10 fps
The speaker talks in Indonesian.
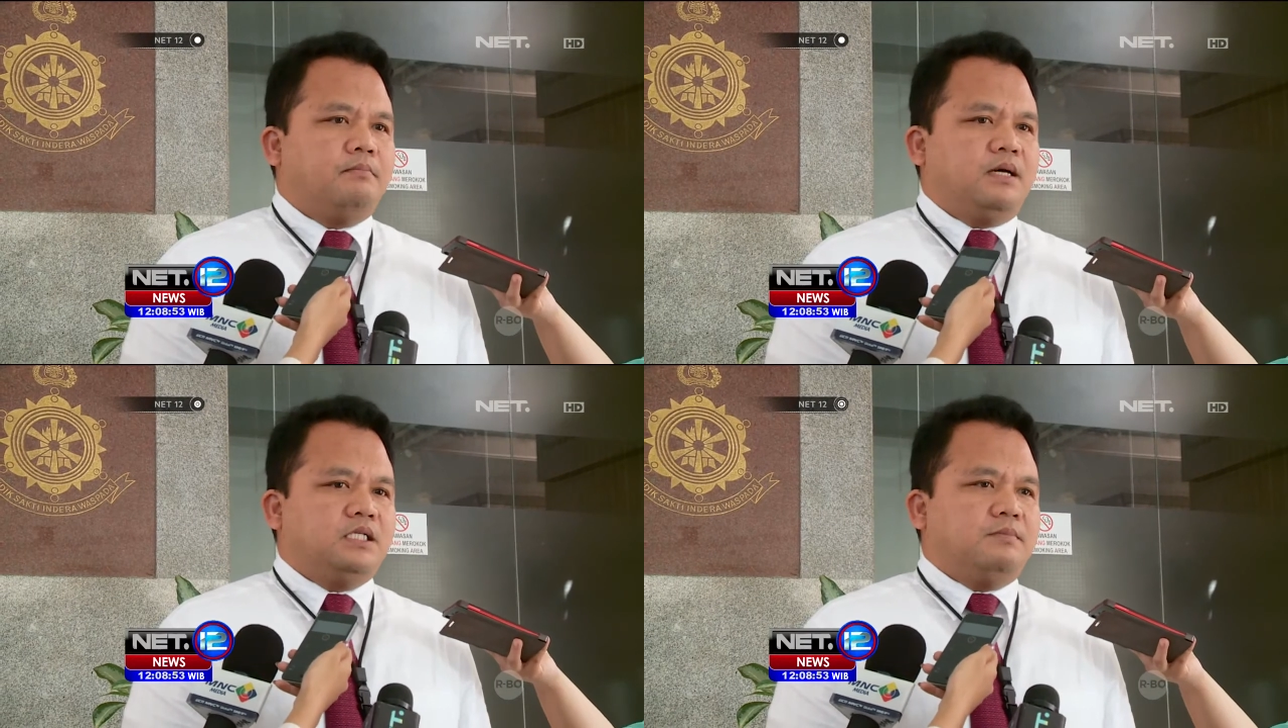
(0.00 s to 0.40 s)

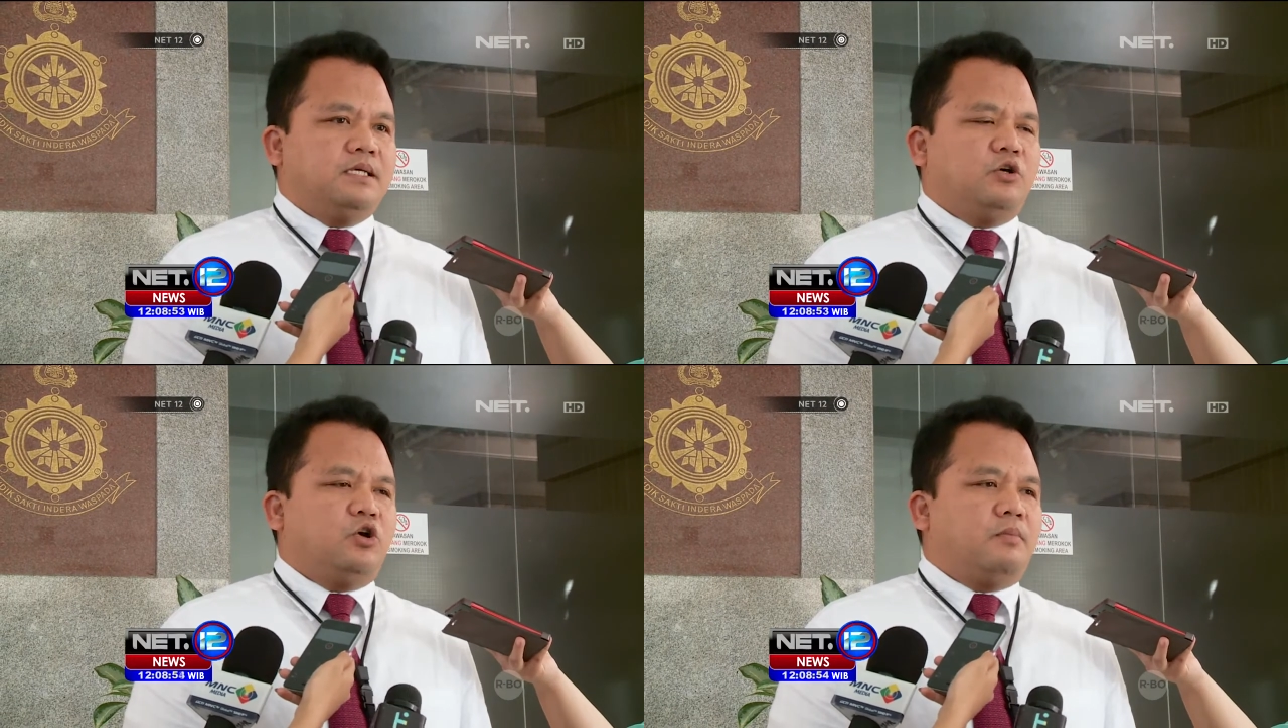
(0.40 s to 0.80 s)

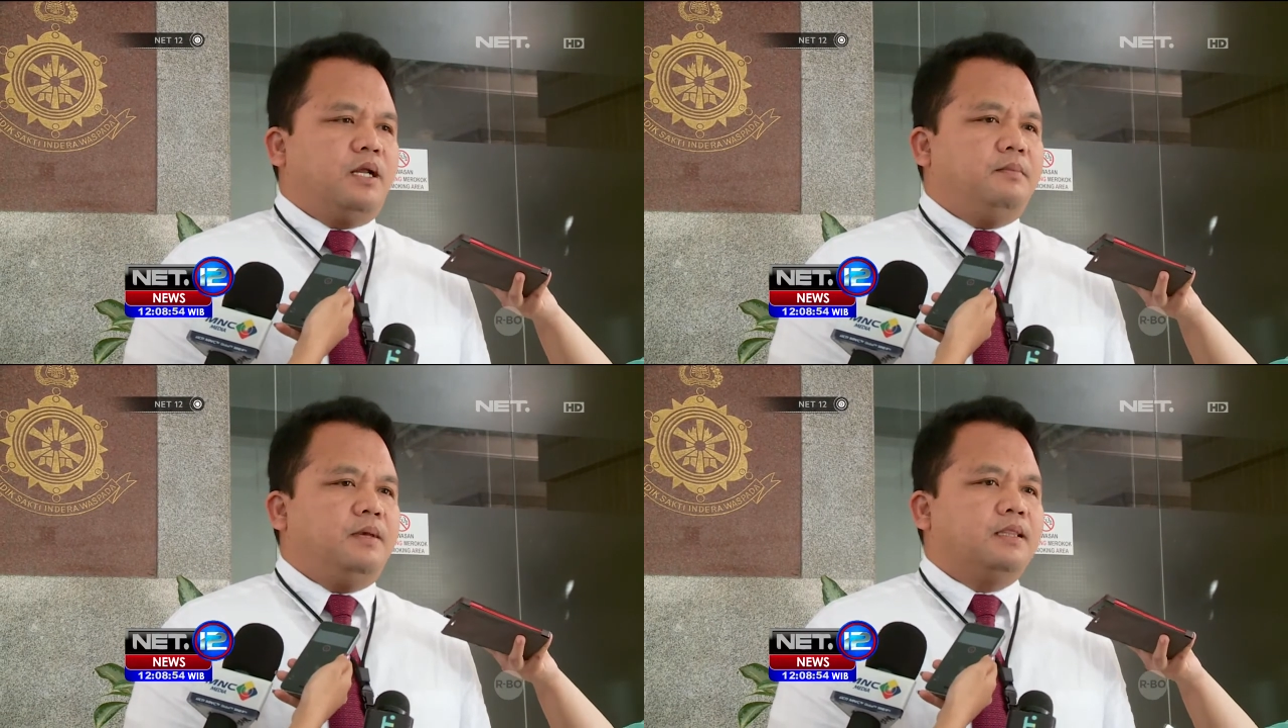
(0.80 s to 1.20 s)
Masing-masing
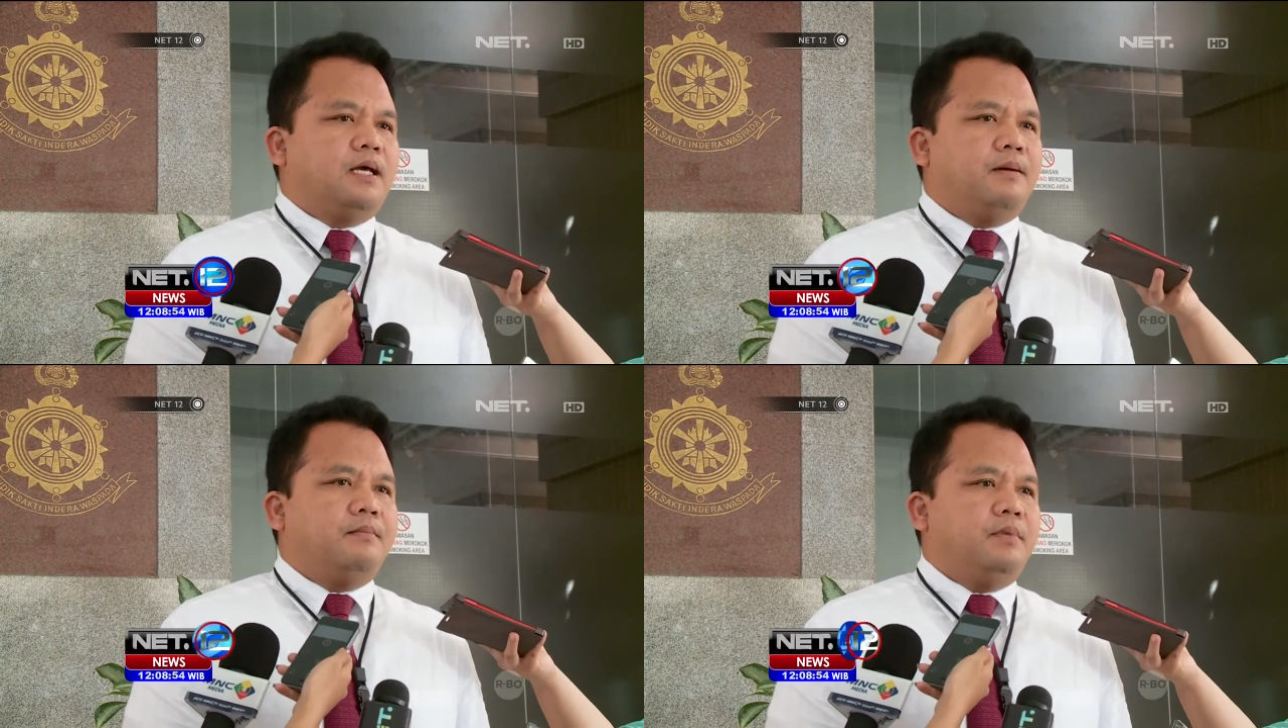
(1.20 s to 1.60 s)
korban
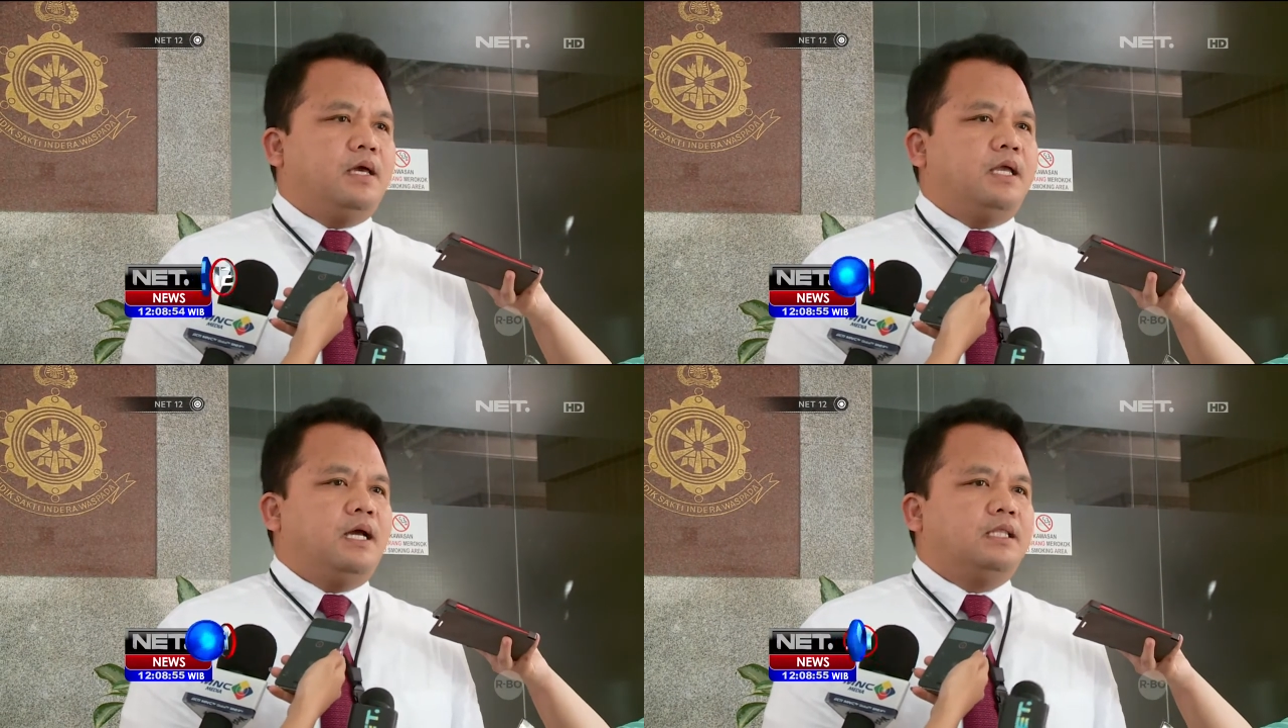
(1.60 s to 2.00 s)
diminta
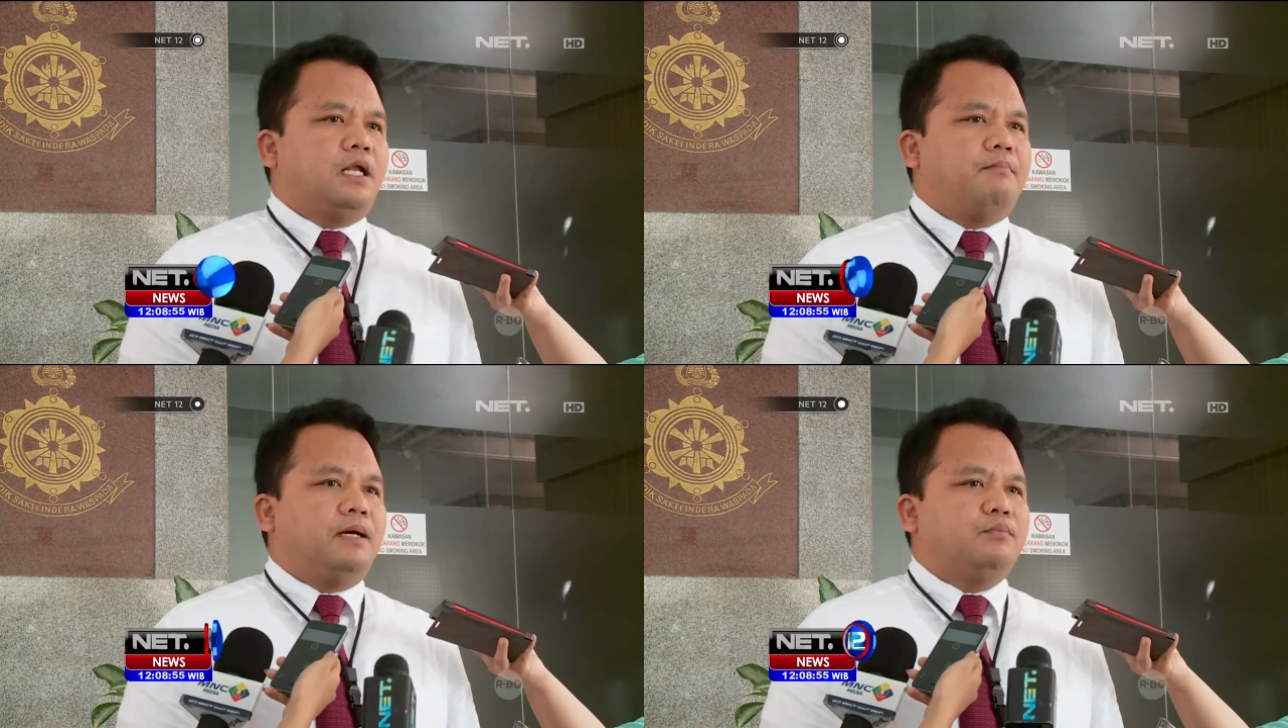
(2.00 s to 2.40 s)
biaya
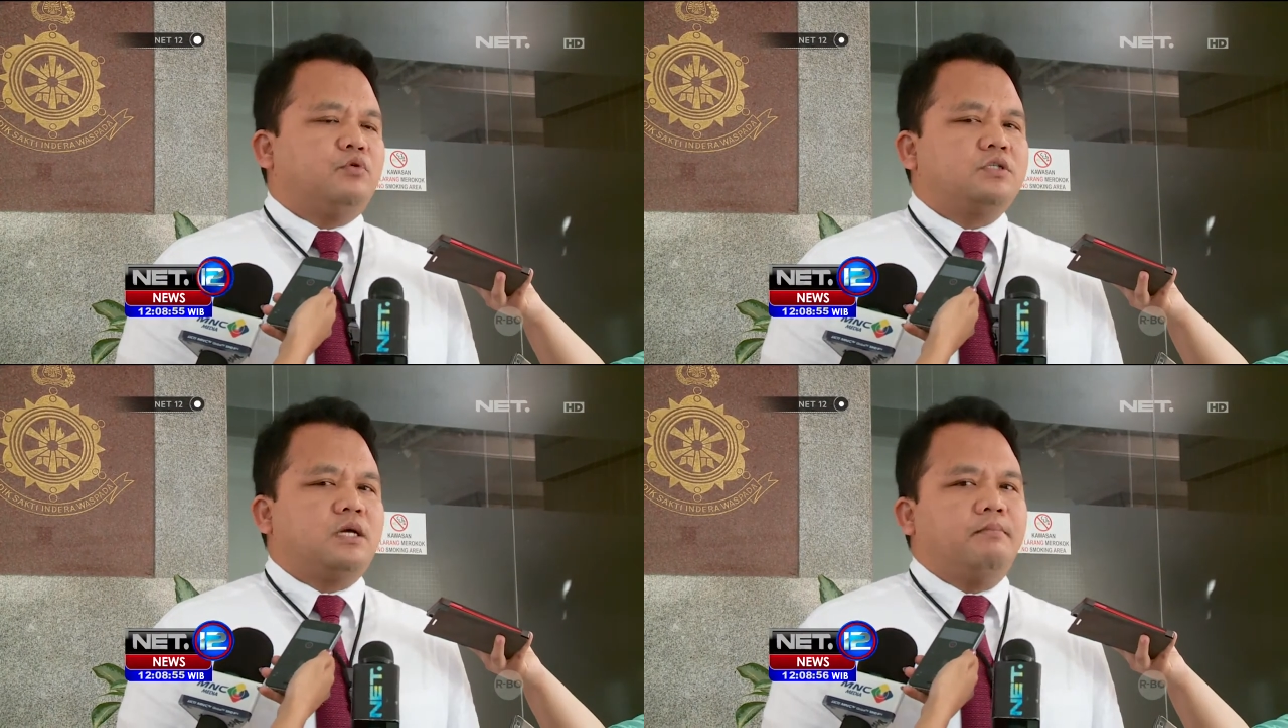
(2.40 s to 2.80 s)
antara
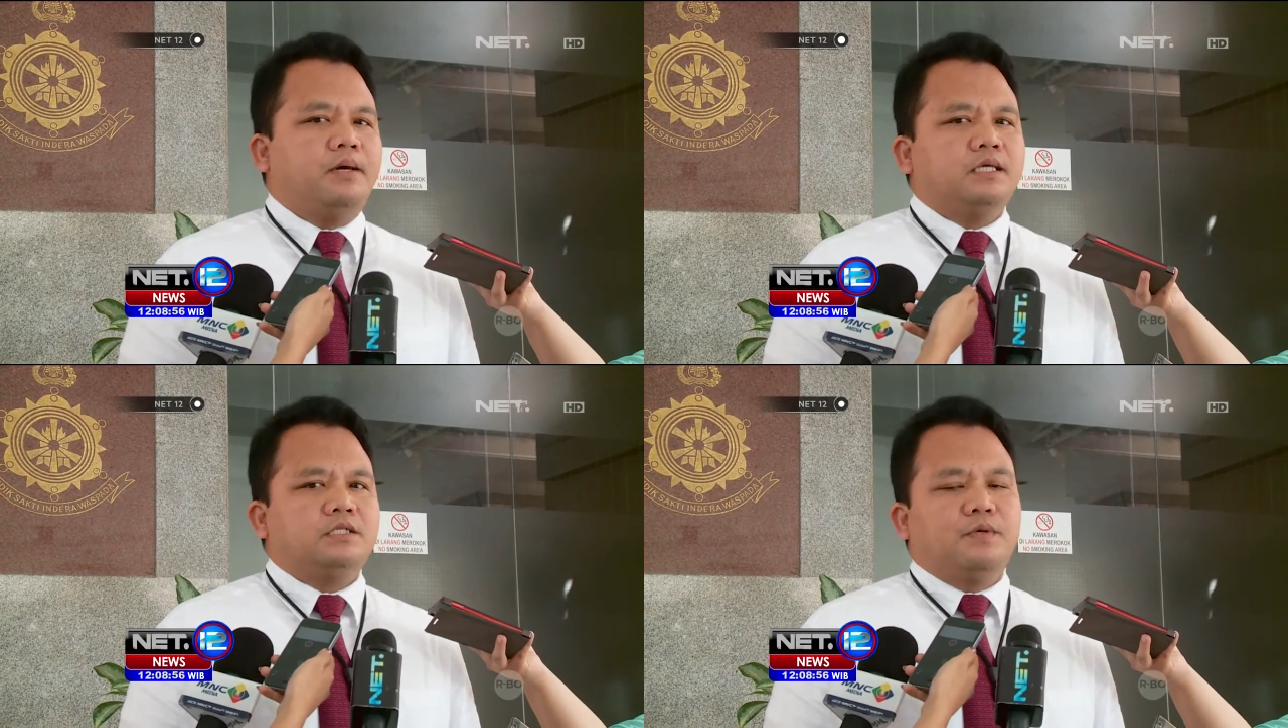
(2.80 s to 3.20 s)
40
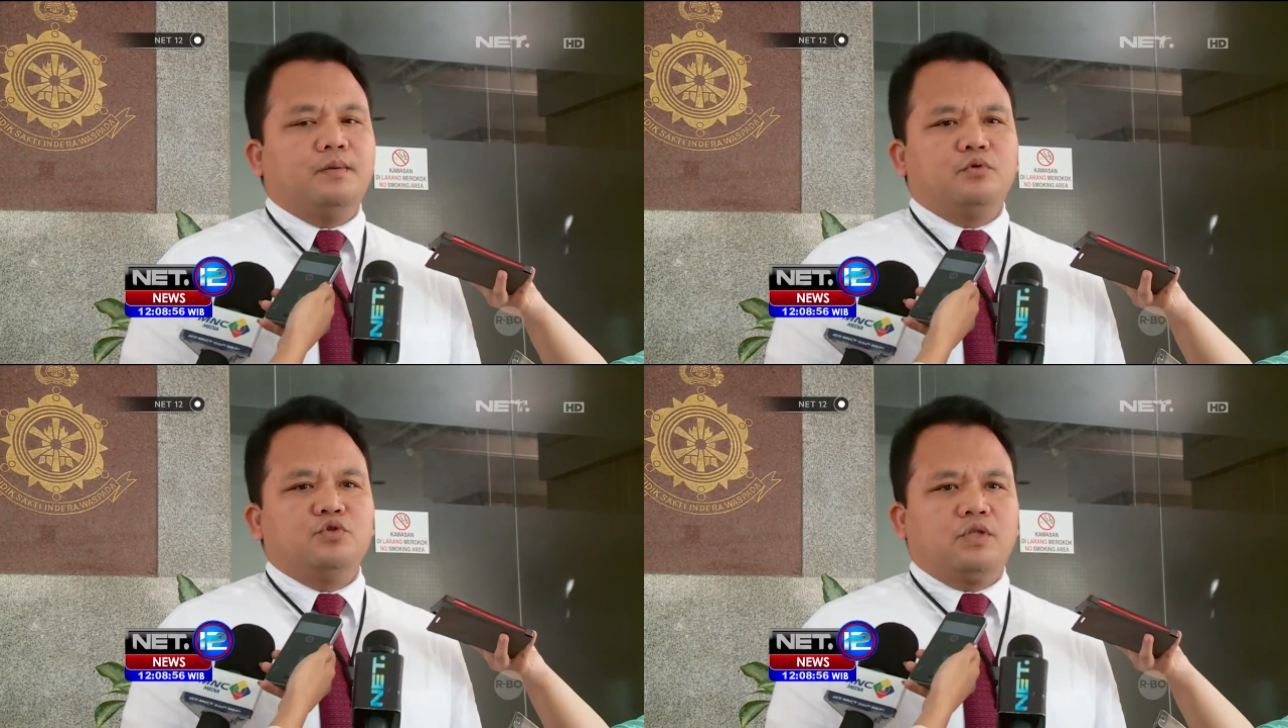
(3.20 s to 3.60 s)
sampai
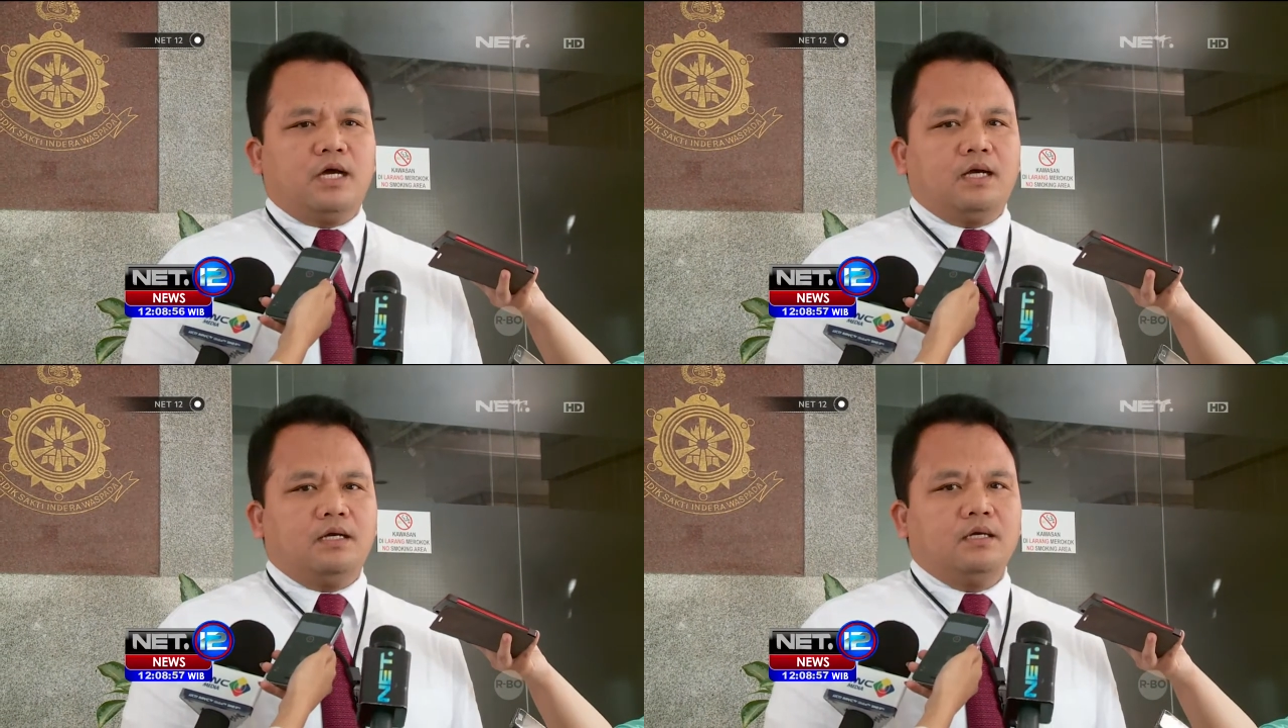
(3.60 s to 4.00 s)
90 juta.